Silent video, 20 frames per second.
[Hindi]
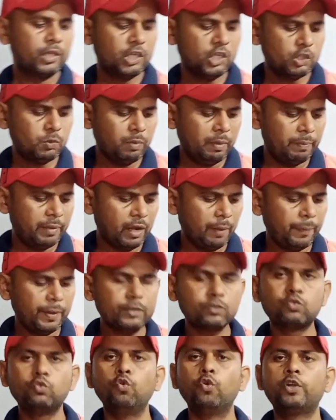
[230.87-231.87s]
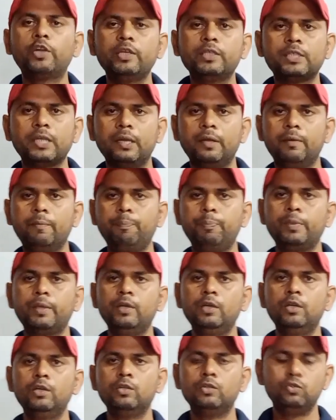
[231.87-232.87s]
कि इसमें मेरे पास नोटिस है
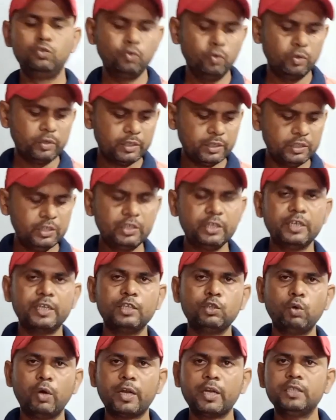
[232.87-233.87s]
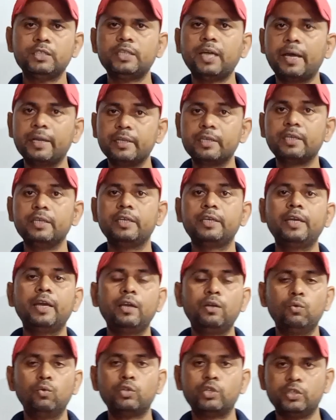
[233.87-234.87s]
जो डिजिटी के द्वारा जारी किया
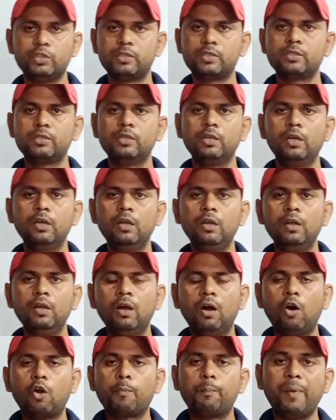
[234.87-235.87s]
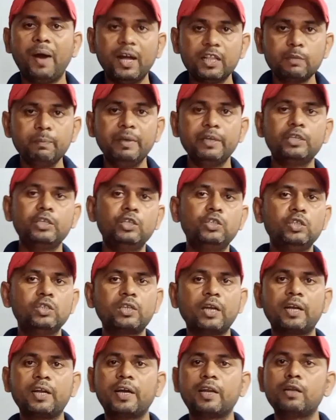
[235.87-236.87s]
गया है नोटिस और बात मैं किस
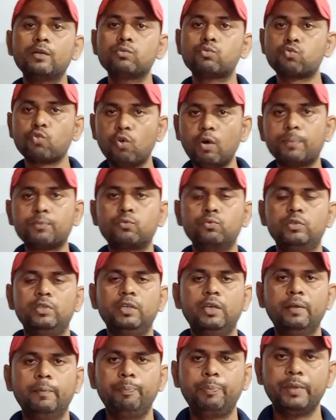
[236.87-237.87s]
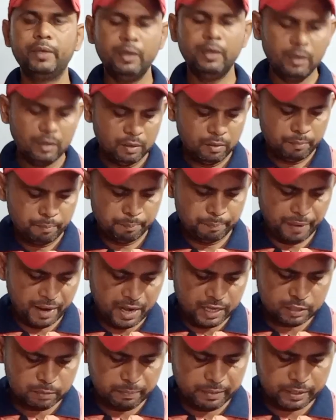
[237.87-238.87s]
चीज़ का कर रहा हूँ सो अब सुनिए
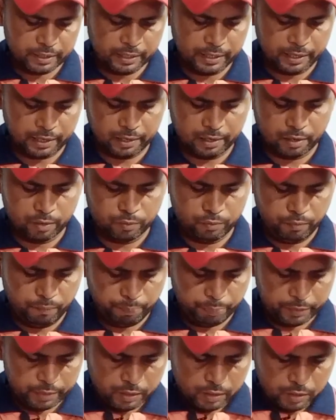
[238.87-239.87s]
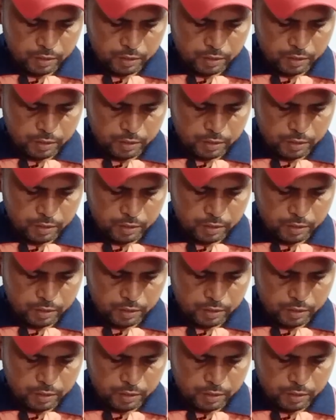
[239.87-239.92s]
बात मैं कर रहा हूँ